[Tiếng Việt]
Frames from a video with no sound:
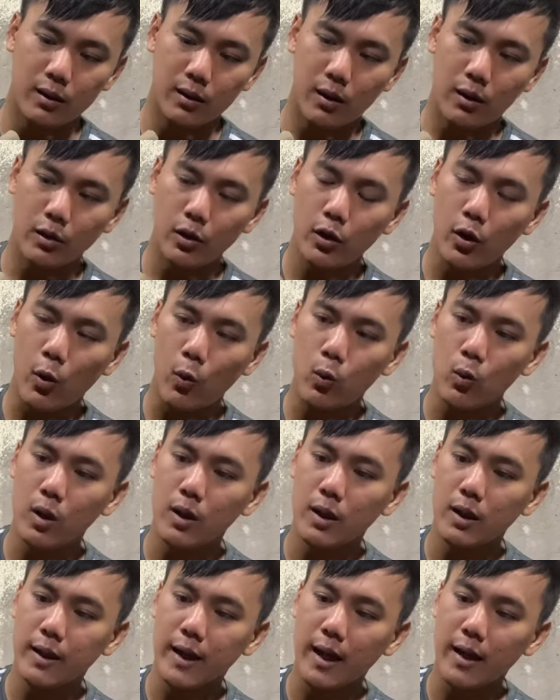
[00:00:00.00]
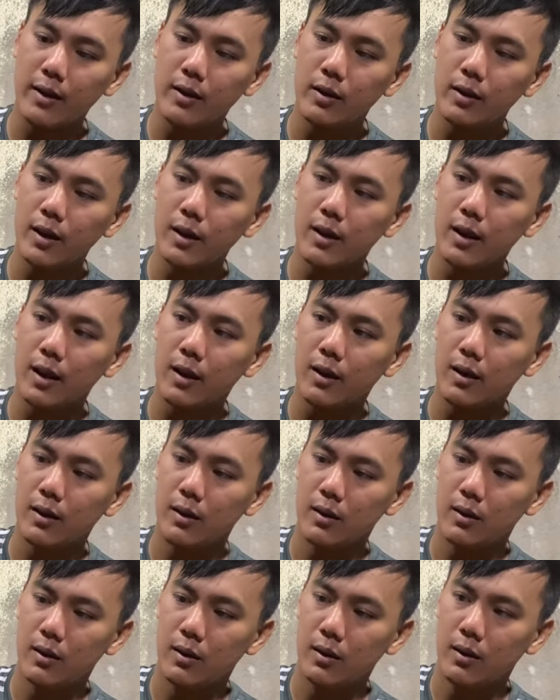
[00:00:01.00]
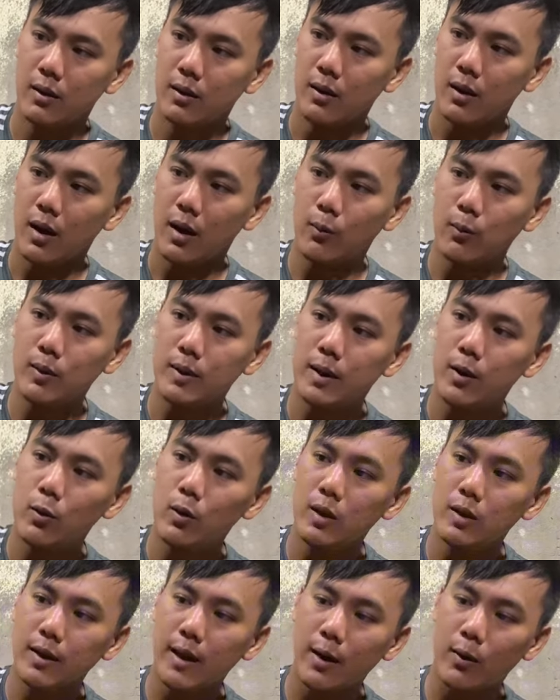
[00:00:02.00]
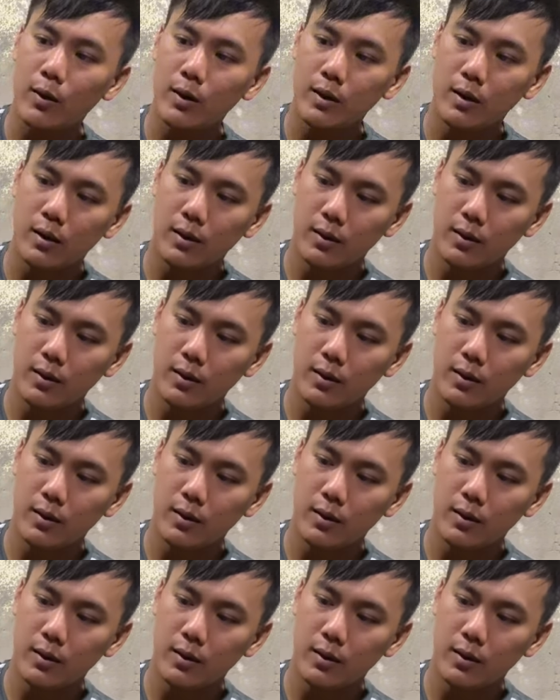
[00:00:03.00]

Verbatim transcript: Nó nó đủ hết các hướng hết trơn. Không có thiếu hướng nào hết.